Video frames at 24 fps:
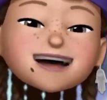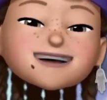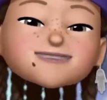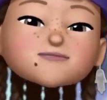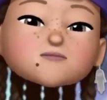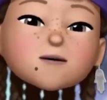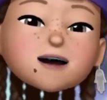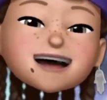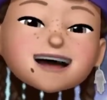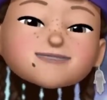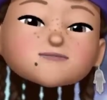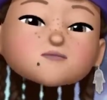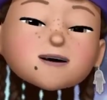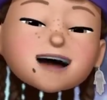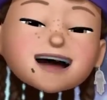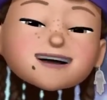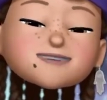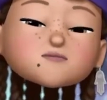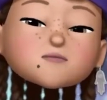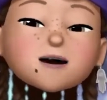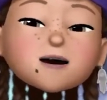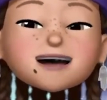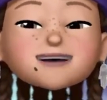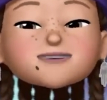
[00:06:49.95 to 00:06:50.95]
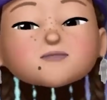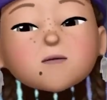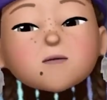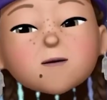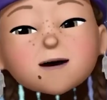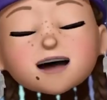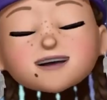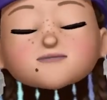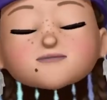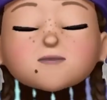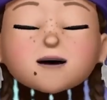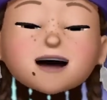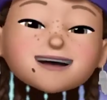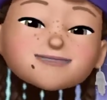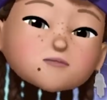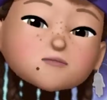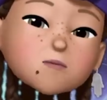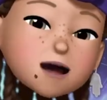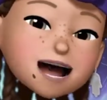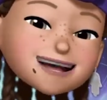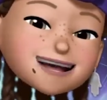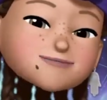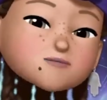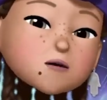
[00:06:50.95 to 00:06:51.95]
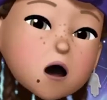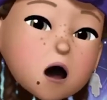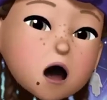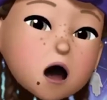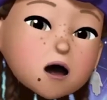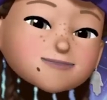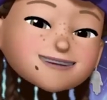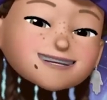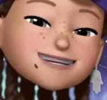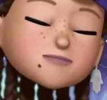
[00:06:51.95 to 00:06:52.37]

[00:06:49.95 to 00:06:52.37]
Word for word: un comentario positivo sobre tu trabajo,